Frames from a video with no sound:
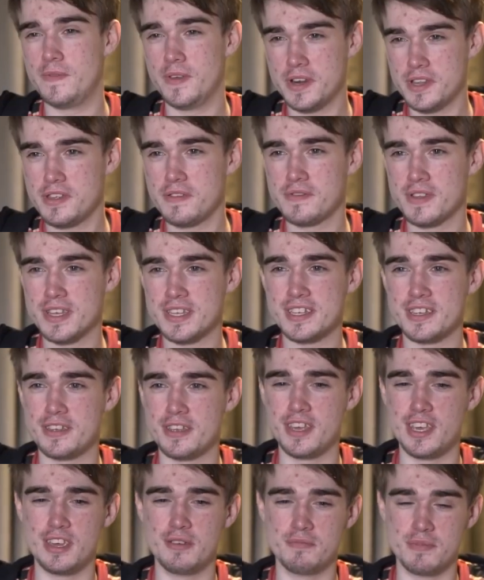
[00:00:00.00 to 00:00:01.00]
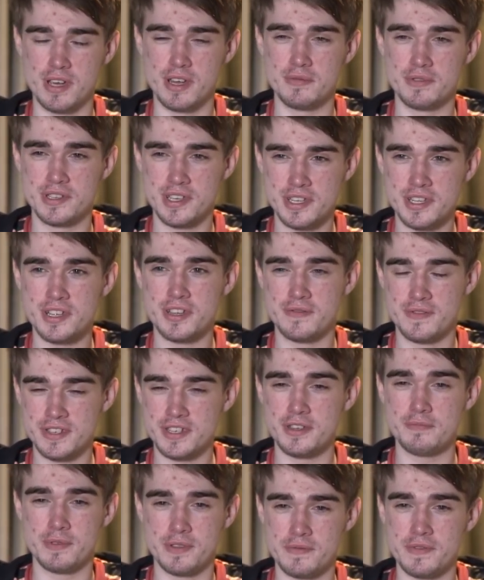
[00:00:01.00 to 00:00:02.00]
верьте в нас, и мы обязательно
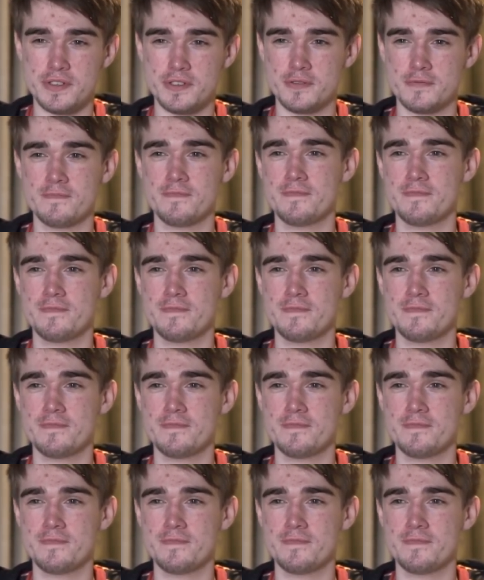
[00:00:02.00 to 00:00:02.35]
вас не подведем.